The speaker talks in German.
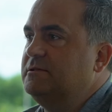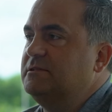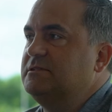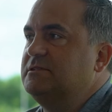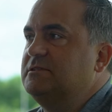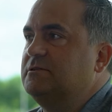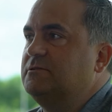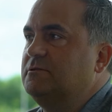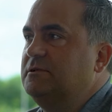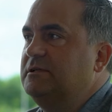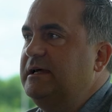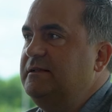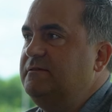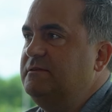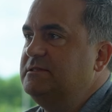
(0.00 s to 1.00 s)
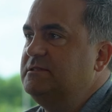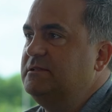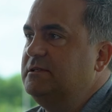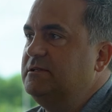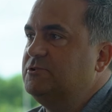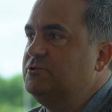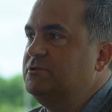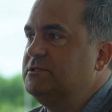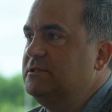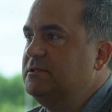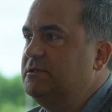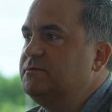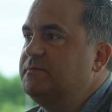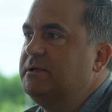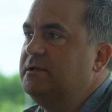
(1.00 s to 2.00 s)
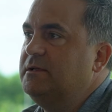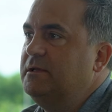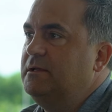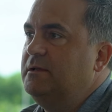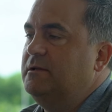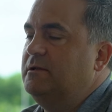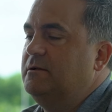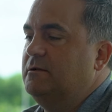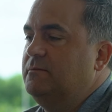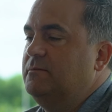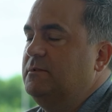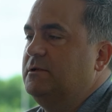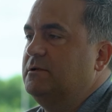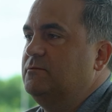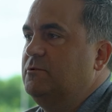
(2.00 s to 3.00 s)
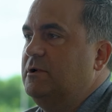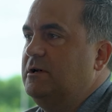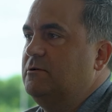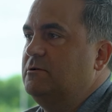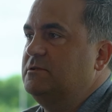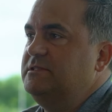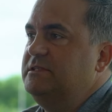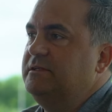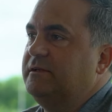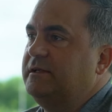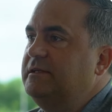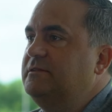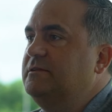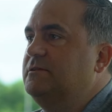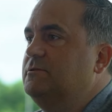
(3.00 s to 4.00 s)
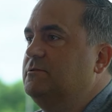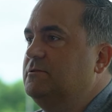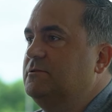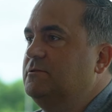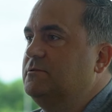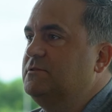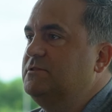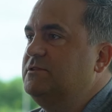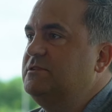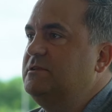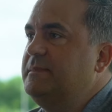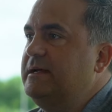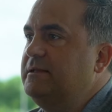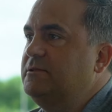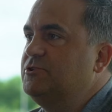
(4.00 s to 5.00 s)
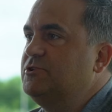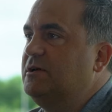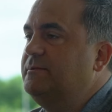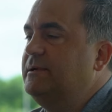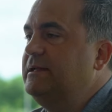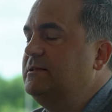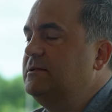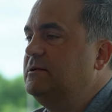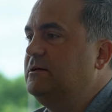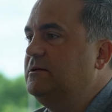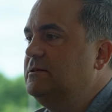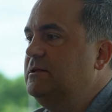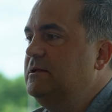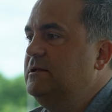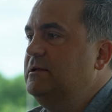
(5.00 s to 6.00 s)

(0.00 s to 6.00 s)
Das ist natürlich ein wesentlicher Schlüssel, dass man ähm, irgendwo auch zielgerichtet und, und systematisch arbeiten kann.